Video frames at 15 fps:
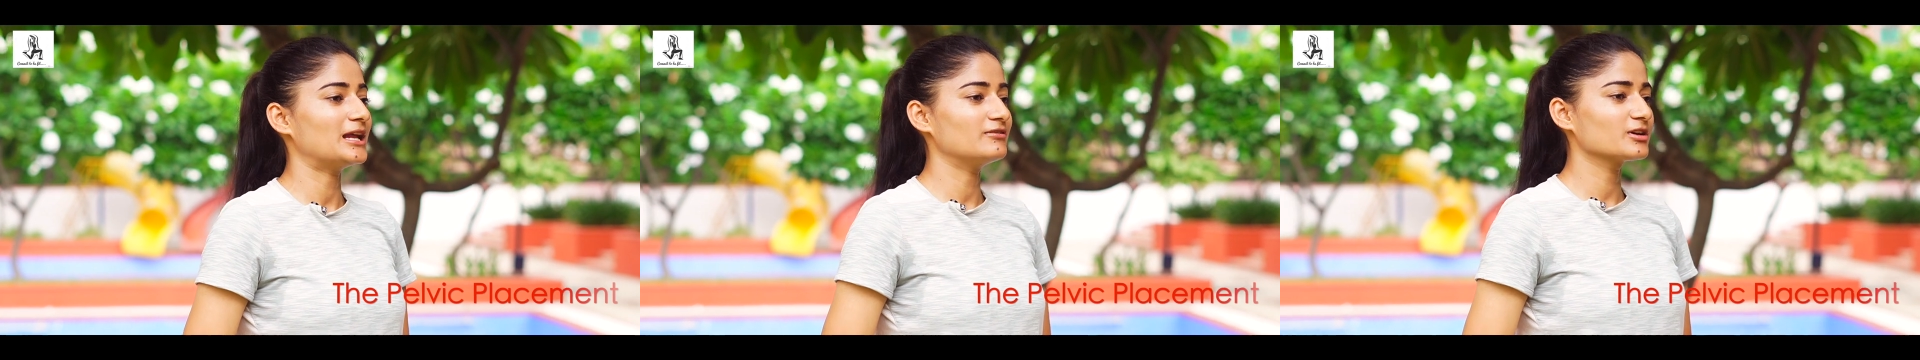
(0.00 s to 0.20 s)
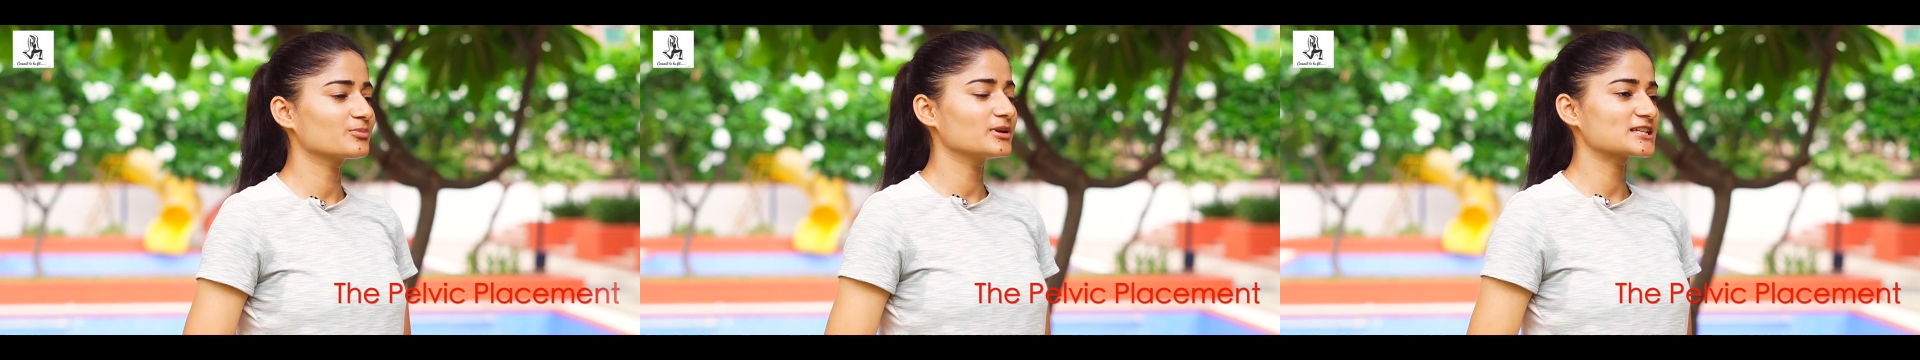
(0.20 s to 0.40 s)

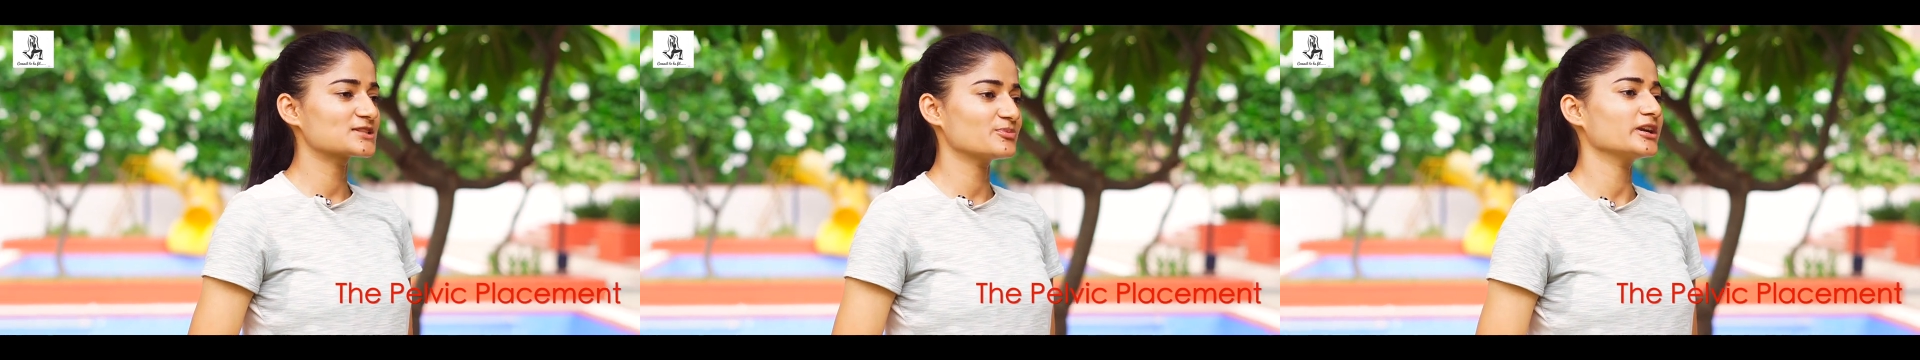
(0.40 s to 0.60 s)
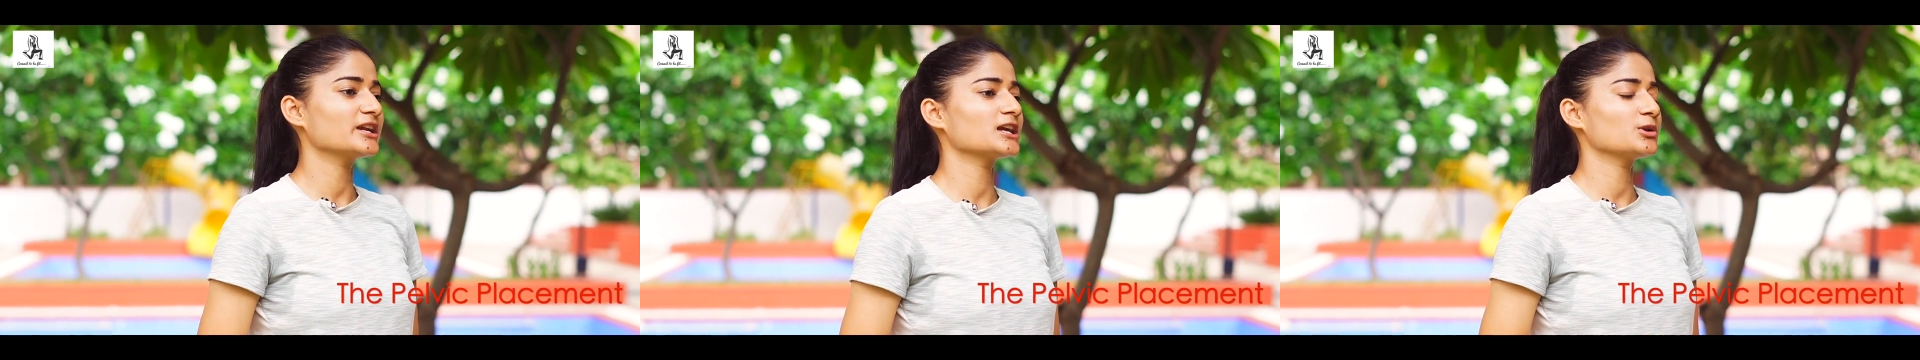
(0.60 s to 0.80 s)
पेल्विक
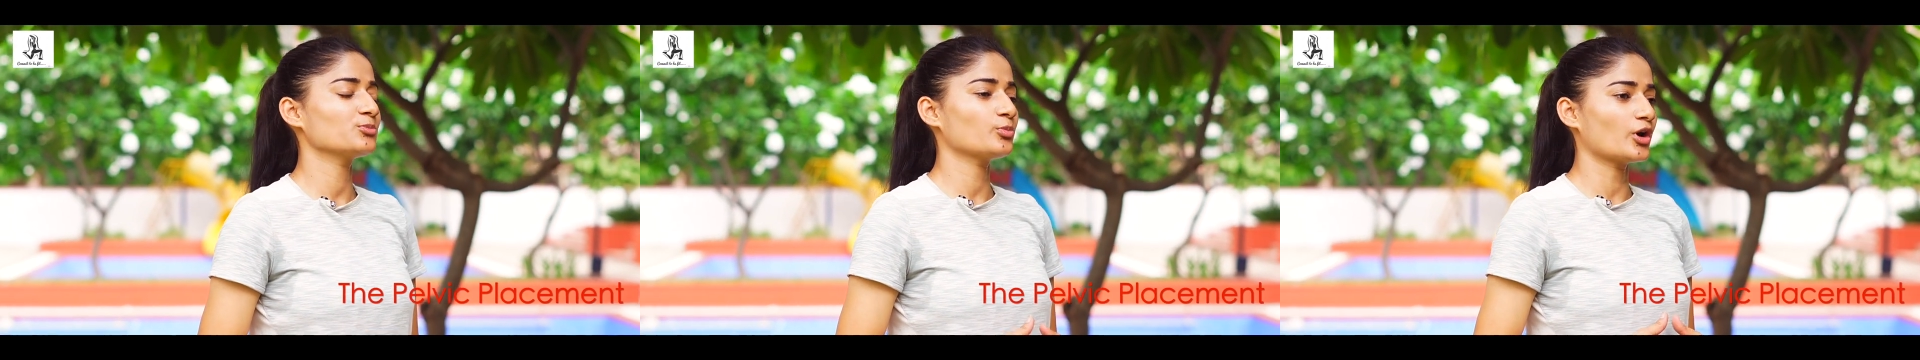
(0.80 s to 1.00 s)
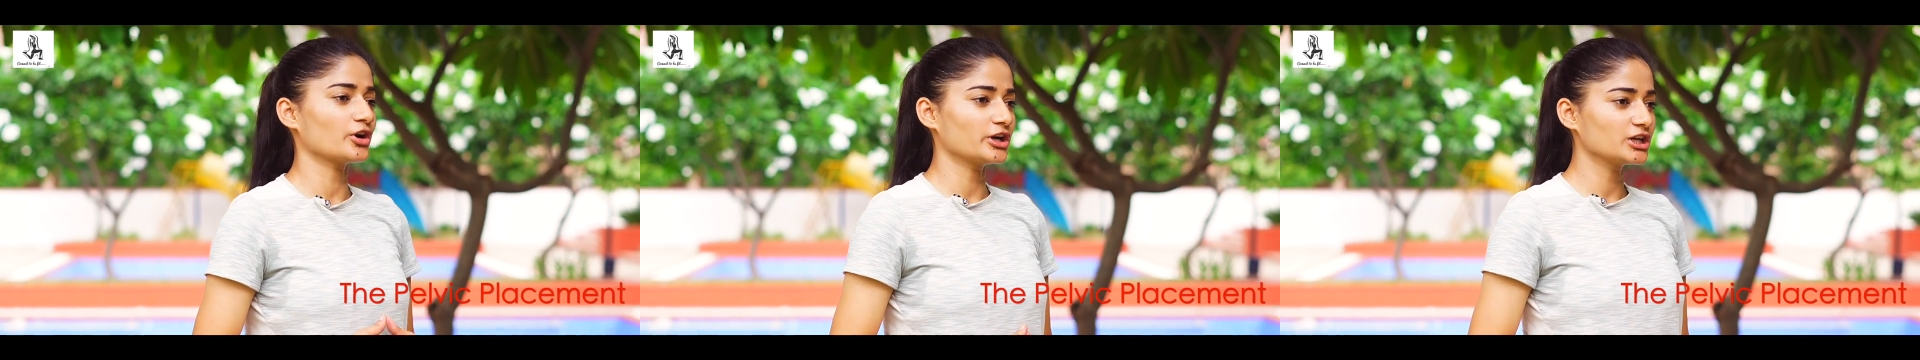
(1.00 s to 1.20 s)
प्लेसमेंट एक
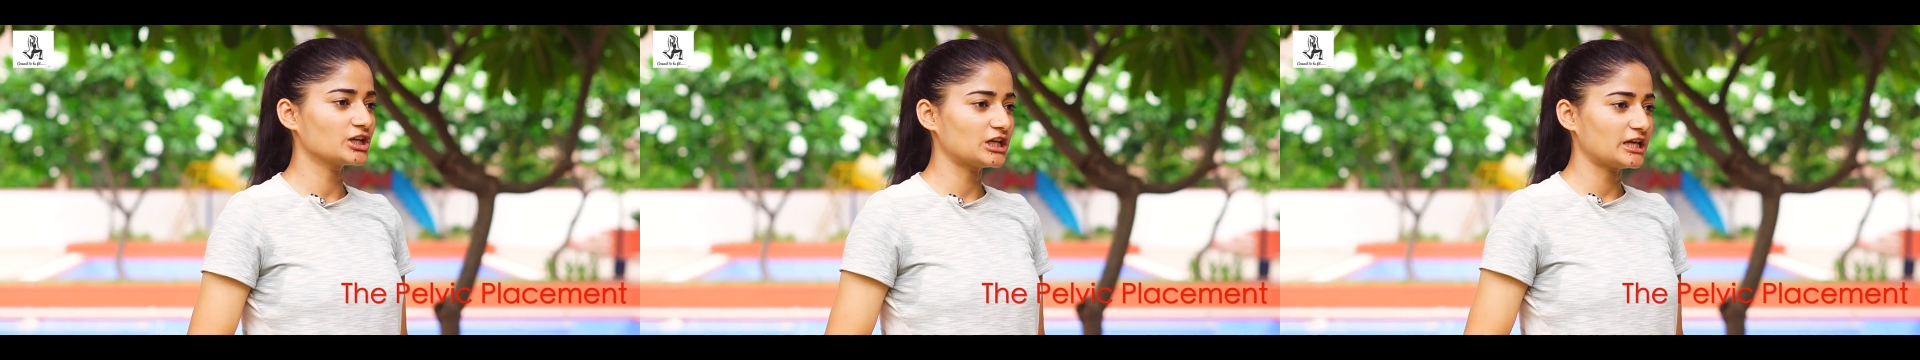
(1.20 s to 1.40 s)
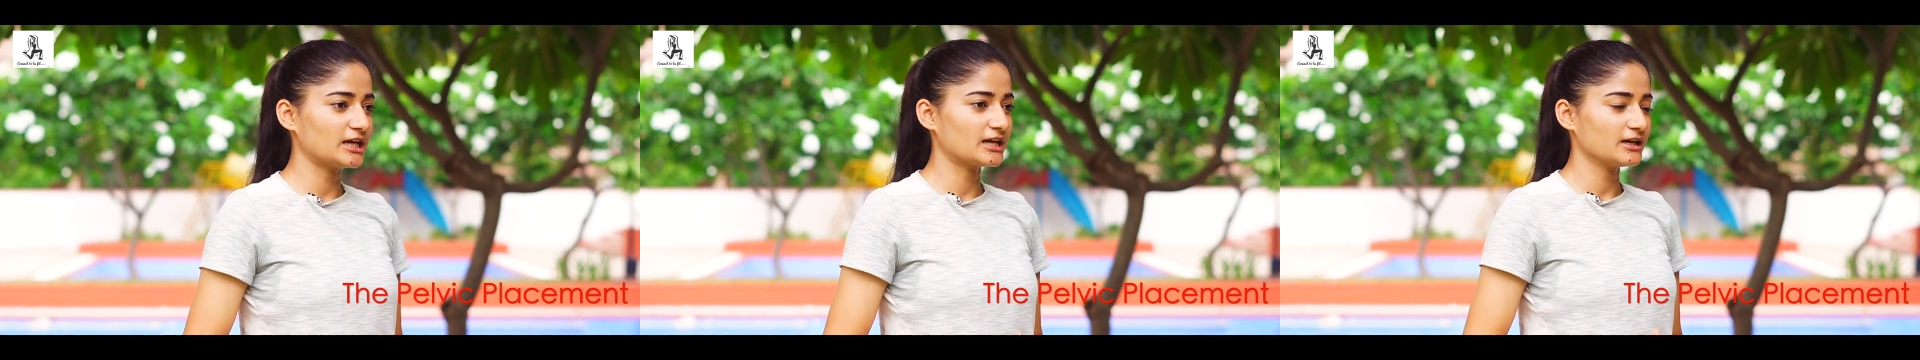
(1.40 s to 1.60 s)
इम्पॉर्टेंट
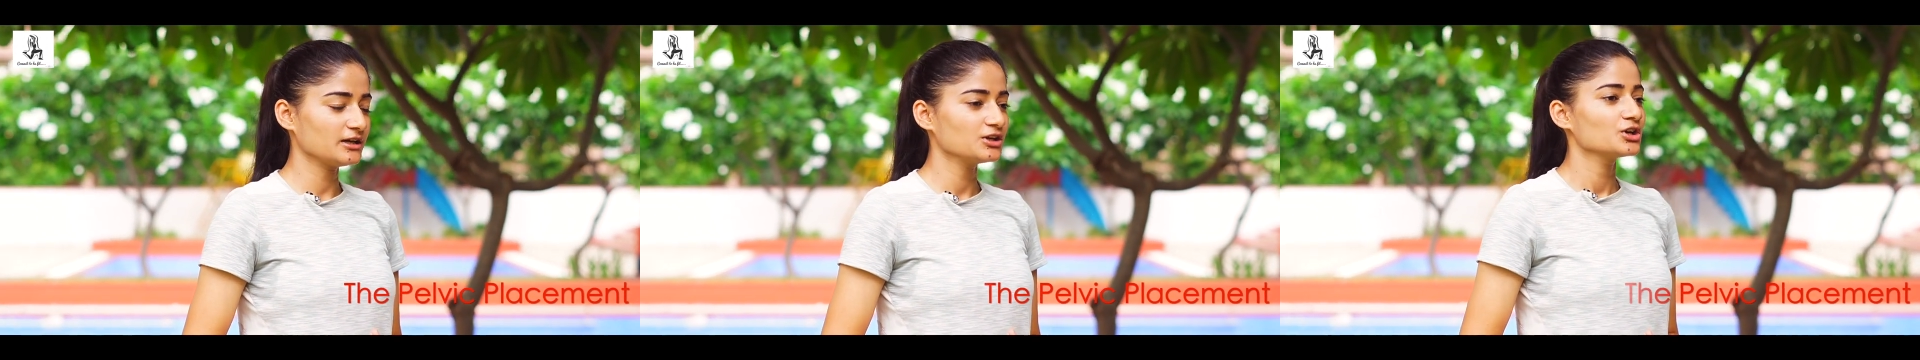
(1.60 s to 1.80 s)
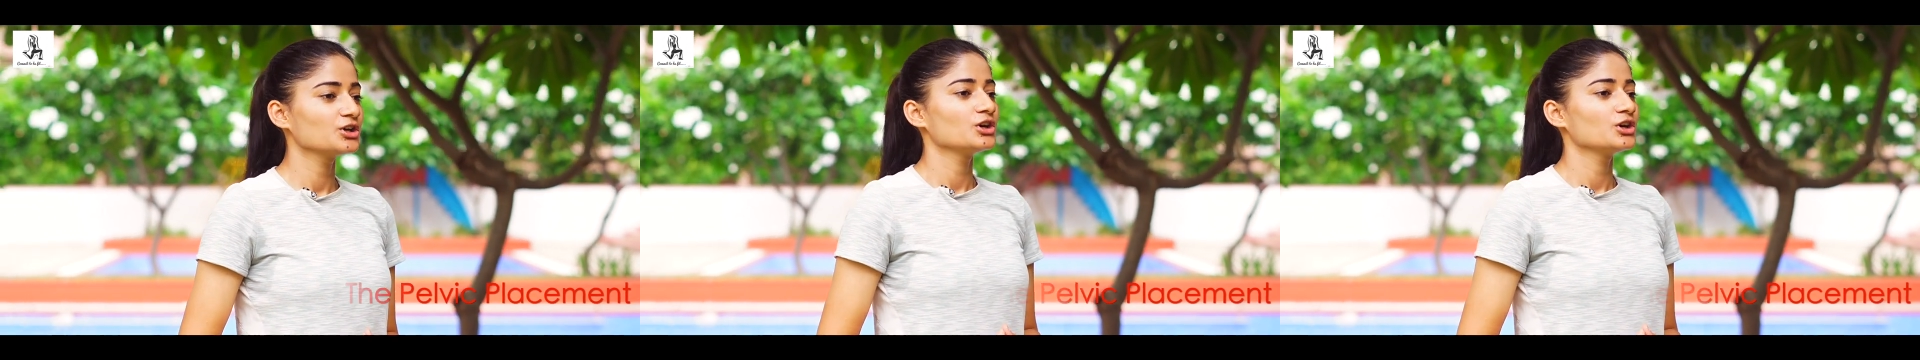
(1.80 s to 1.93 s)
की है